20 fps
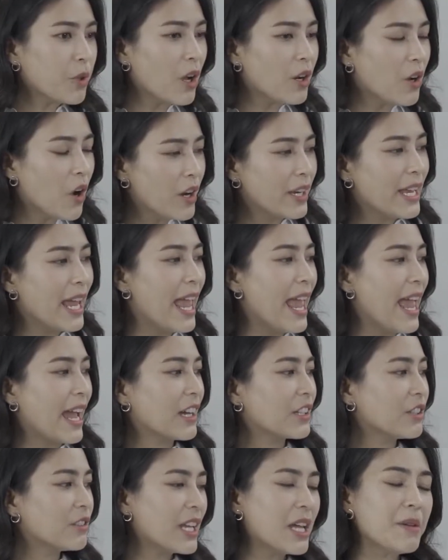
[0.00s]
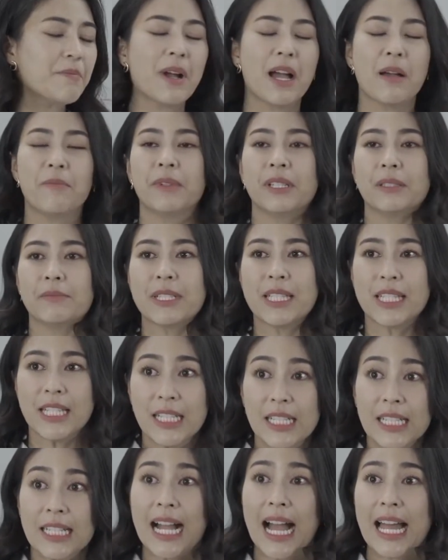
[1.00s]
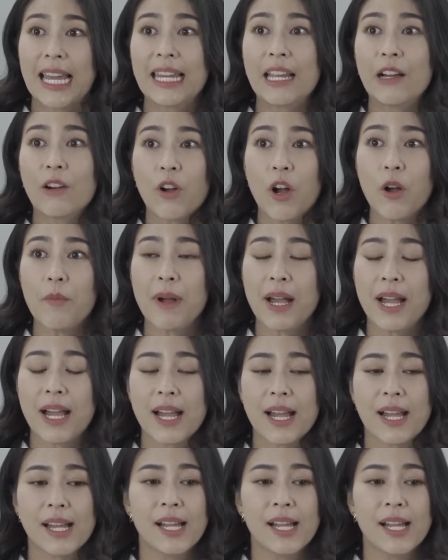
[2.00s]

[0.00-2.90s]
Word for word: ตอนออนแอร์ก็ต้องได้มาเหมือนมาเจอกัน แล้วก็มา